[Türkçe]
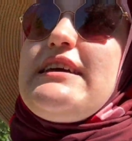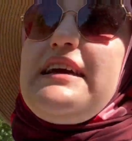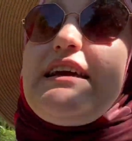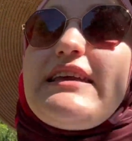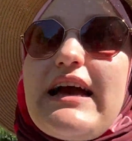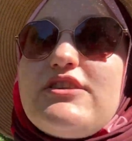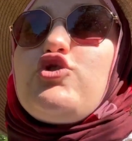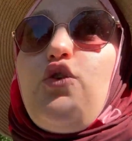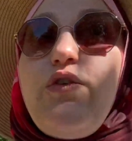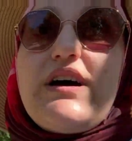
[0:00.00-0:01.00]
Evet. Yani
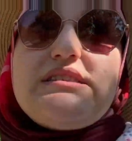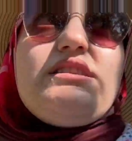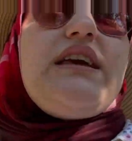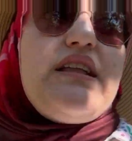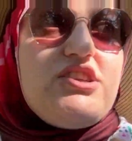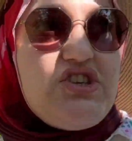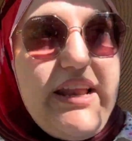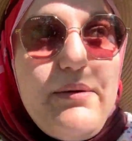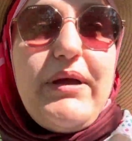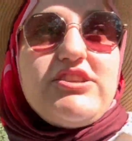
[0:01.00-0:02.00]
çok fazla değildi
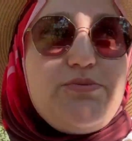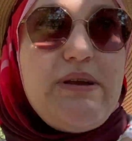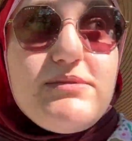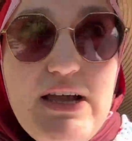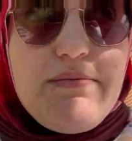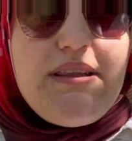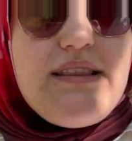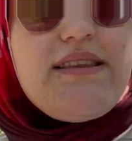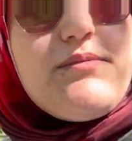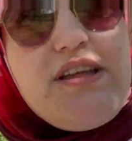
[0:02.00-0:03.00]
çilek bence. Benim tahmin
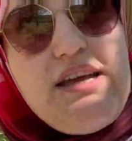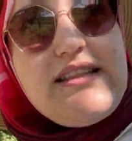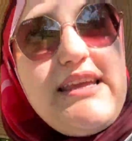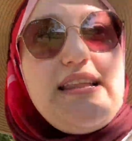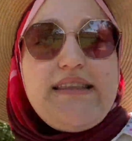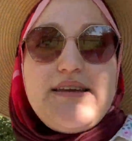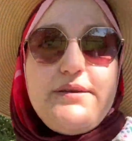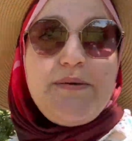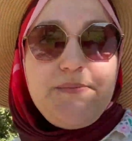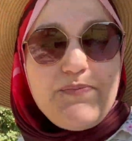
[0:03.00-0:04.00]
ettiğim kadar değildi.
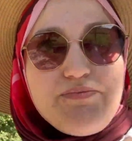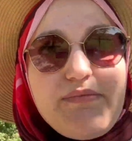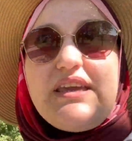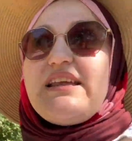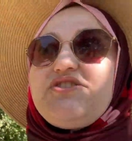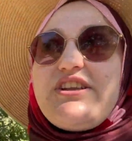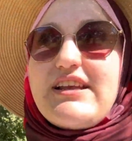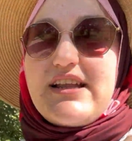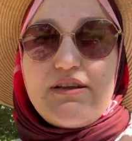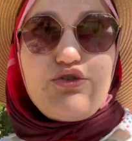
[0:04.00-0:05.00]
Bir kere
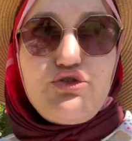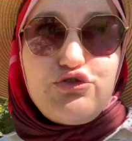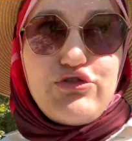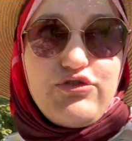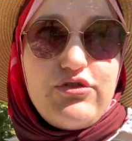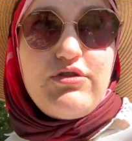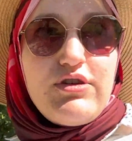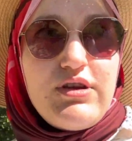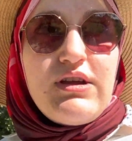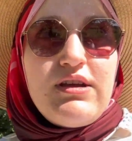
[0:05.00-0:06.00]
çilekler küçüktü.
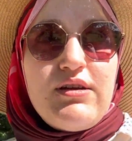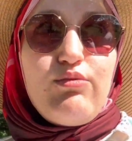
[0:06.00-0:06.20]
Evet.